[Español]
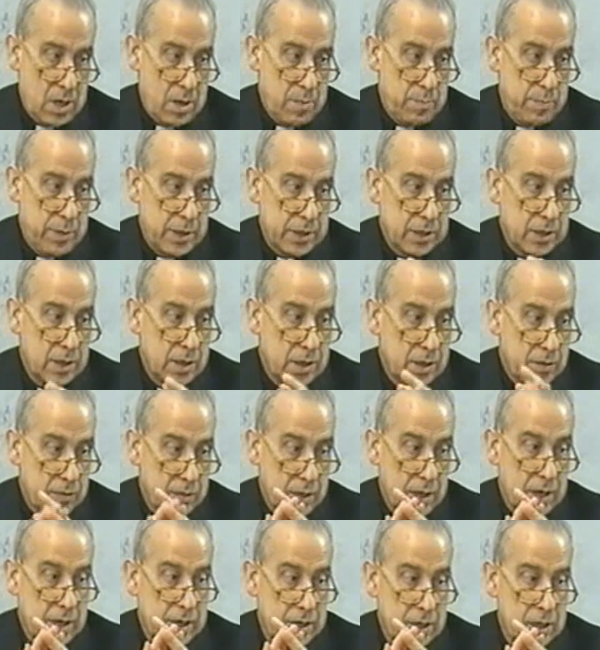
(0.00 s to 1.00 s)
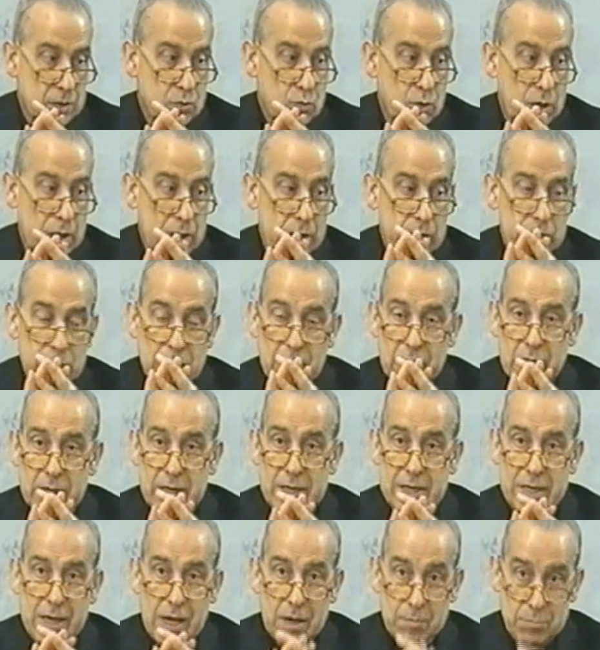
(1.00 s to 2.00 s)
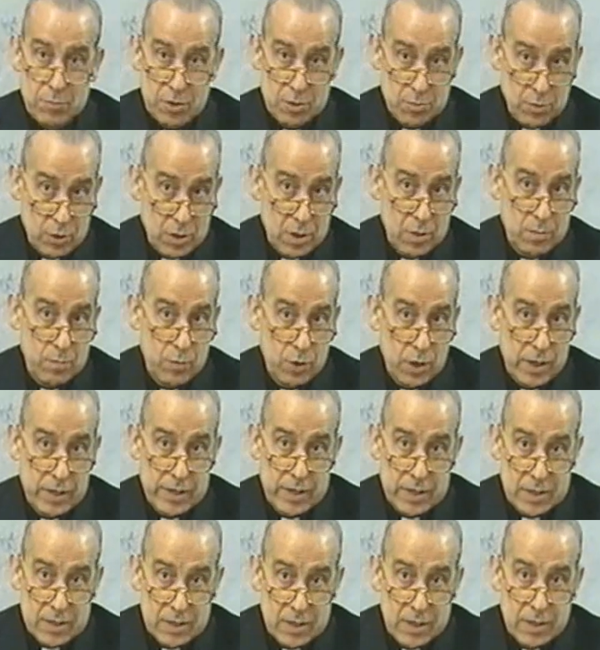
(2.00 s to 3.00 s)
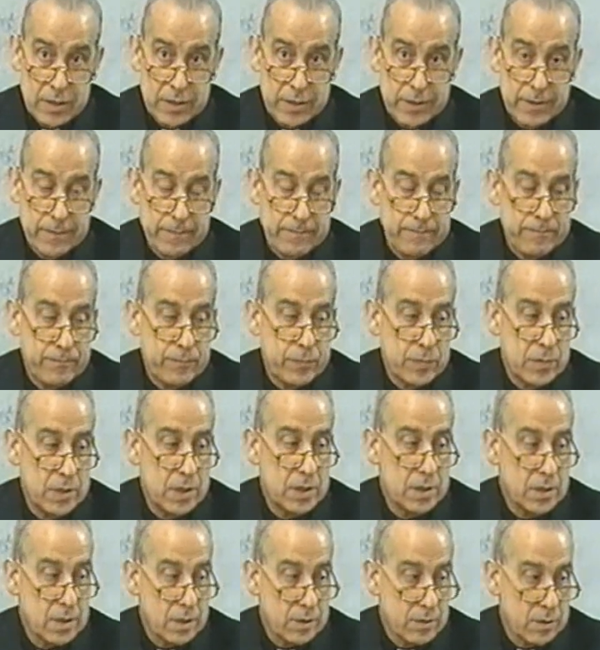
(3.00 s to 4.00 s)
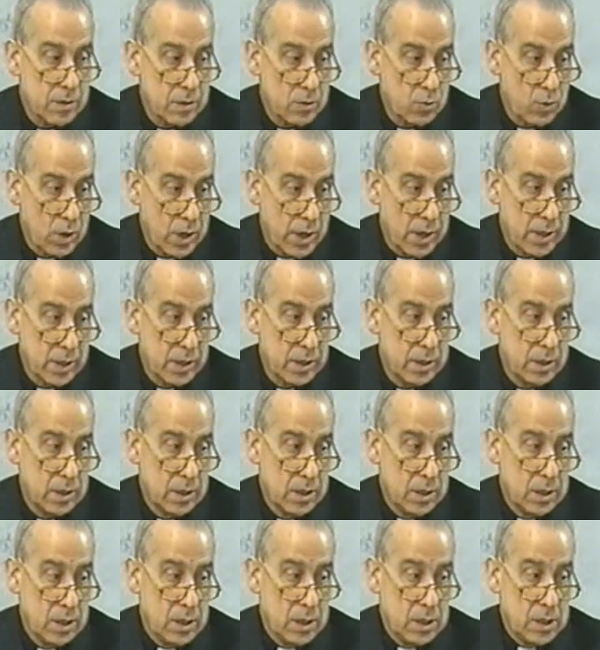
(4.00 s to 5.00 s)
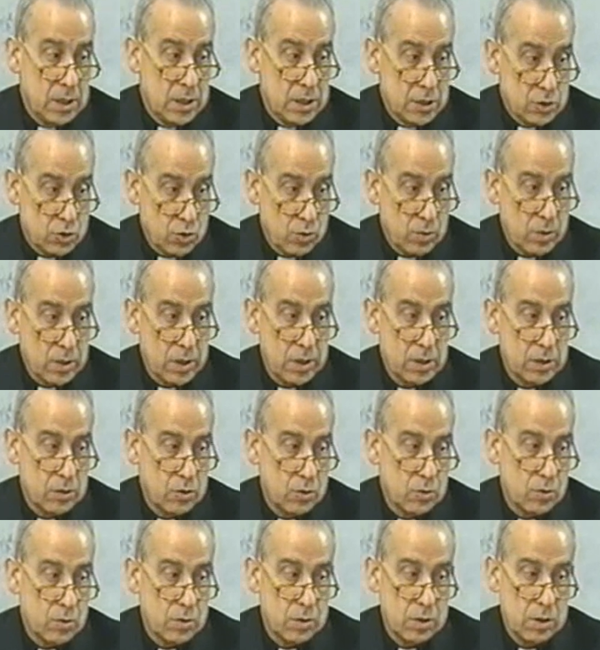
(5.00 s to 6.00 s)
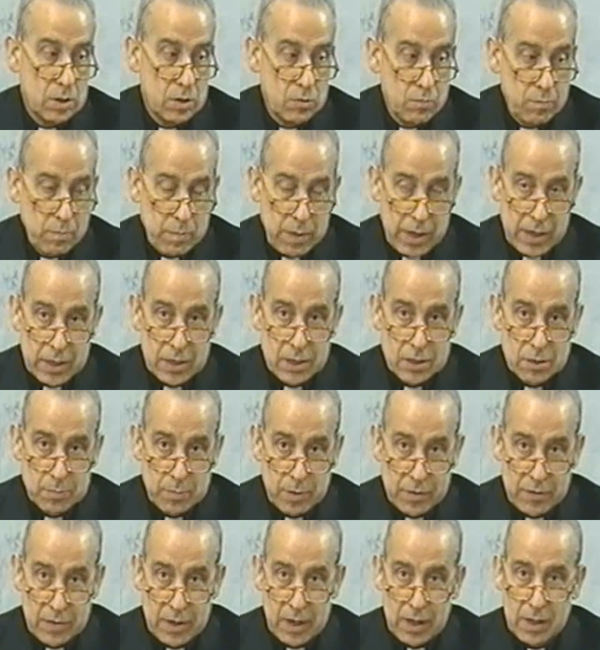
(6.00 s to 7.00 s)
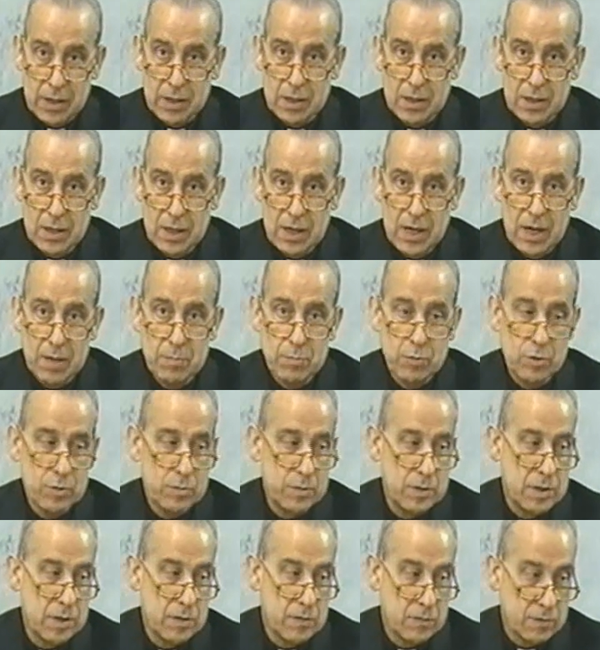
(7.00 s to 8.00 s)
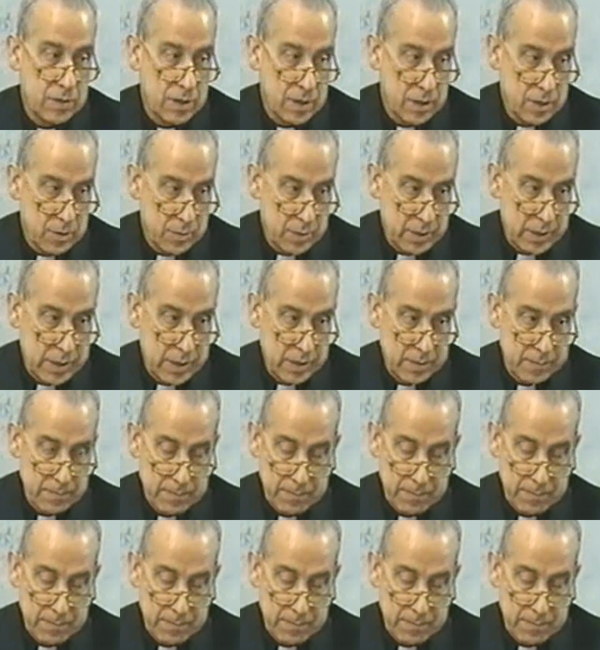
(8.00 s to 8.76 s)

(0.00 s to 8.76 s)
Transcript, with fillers: pertenece a la naturaleza y al mismo tiempo la trasciende. Y en tercer lugar, es objeto de un plan especial de la providencia divina.